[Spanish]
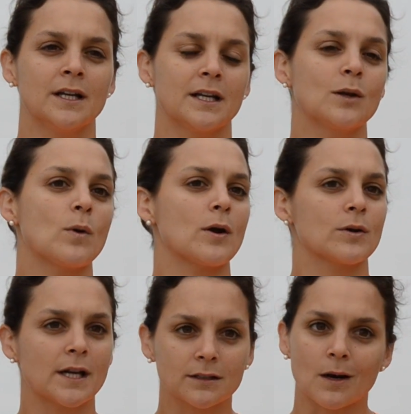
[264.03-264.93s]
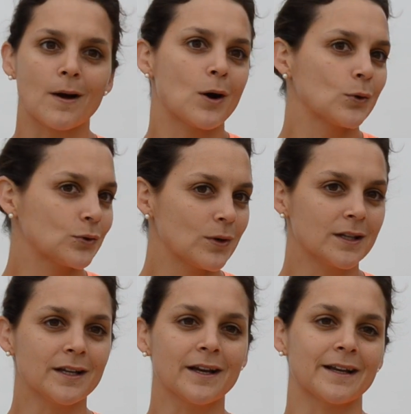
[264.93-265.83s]
Y luego ya trabajo todo el
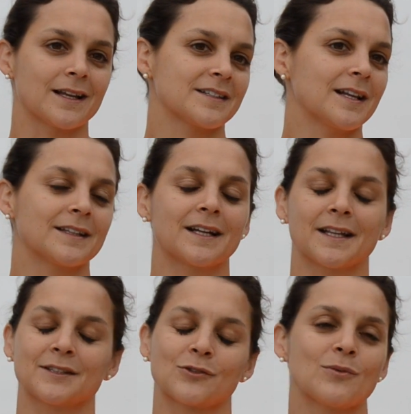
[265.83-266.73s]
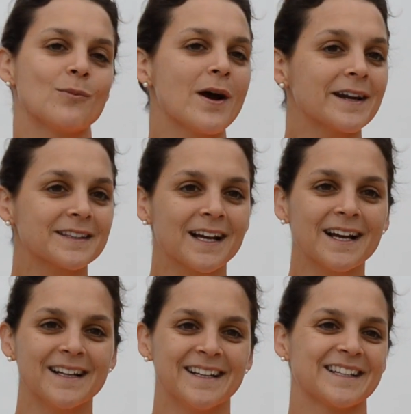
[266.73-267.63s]
día y a las 6 de la tarde estoy muerta,